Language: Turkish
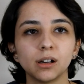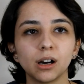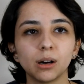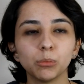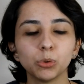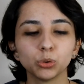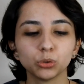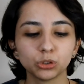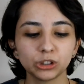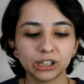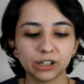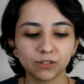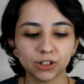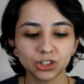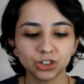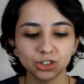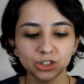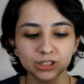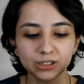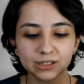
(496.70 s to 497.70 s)
Ama onun
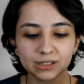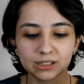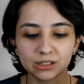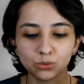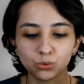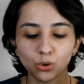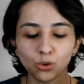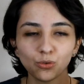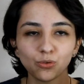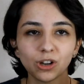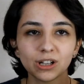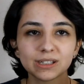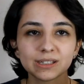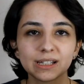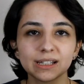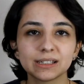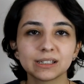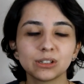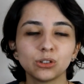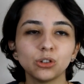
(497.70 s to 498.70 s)
yavaşlığı sizi çok
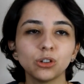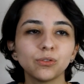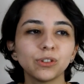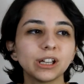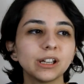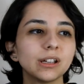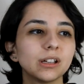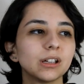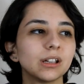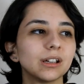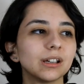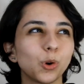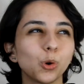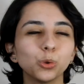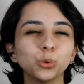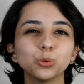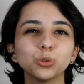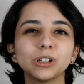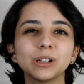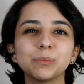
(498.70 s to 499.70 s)
fazla etkiliyor ve
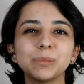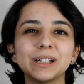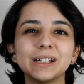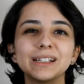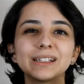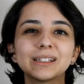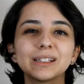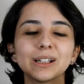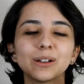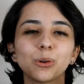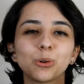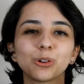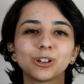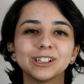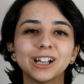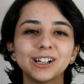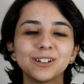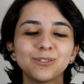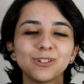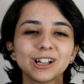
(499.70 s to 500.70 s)
onunla birlikte o
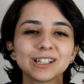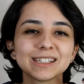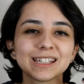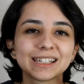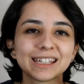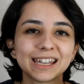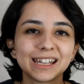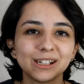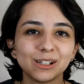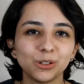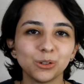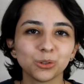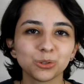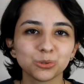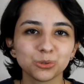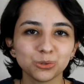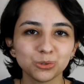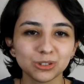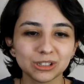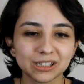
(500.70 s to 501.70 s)
kadar fazla
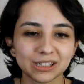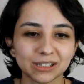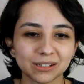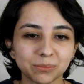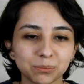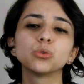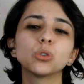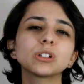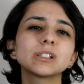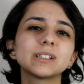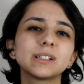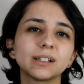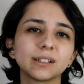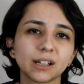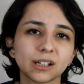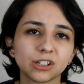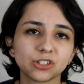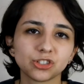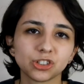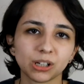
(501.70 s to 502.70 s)
geriliyorsunuz ki. Çok
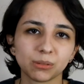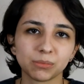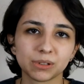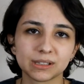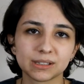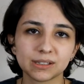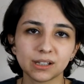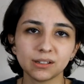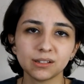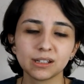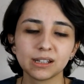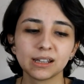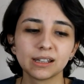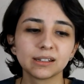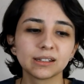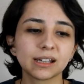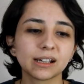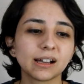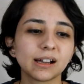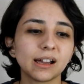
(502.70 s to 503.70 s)
sıradan yaşayan bir insan.
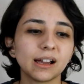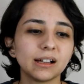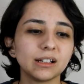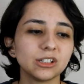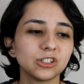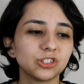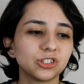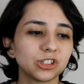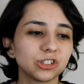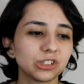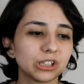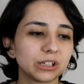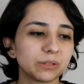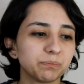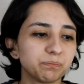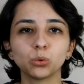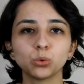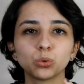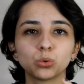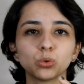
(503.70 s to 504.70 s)
Tek hayali işte
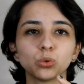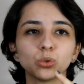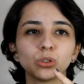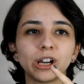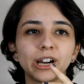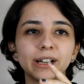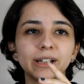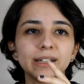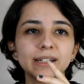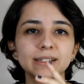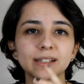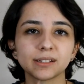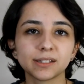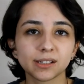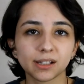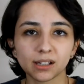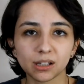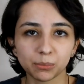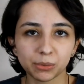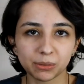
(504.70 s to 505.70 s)
şey oturduğu daireyi
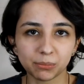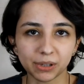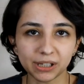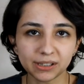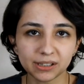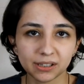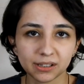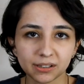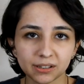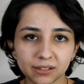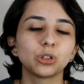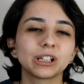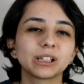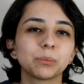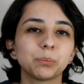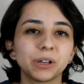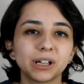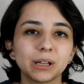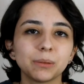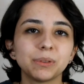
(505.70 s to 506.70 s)
satın alabilmek.
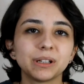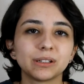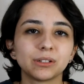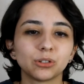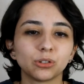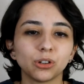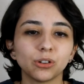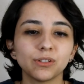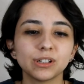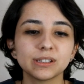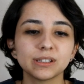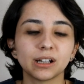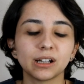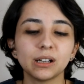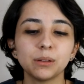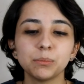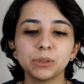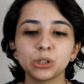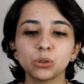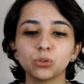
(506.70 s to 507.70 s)
Sürekli para bitiriyor
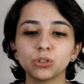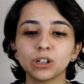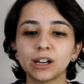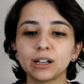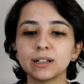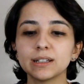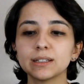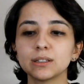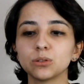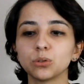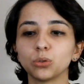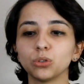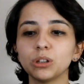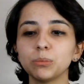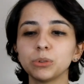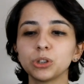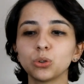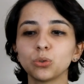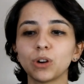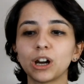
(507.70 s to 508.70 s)
vesaire. Bir gün dairesinin
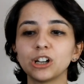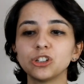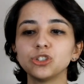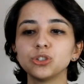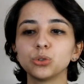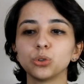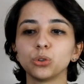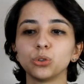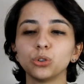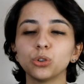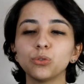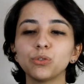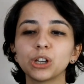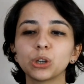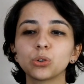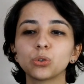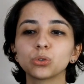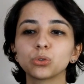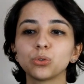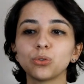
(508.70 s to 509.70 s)
önünde bir güvercin görüyor
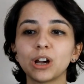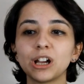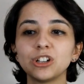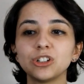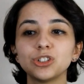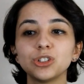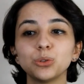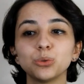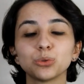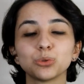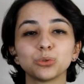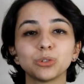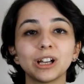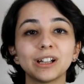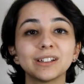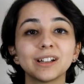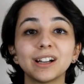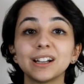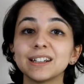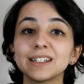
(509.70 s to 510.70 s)
ve o güvercin
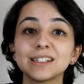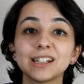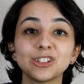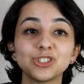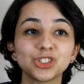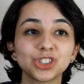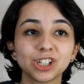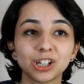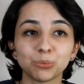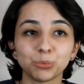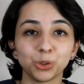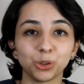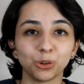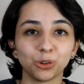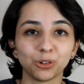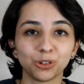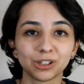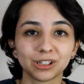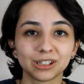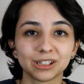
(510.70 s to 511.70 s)
yüzünden dairesinden çıkamıyor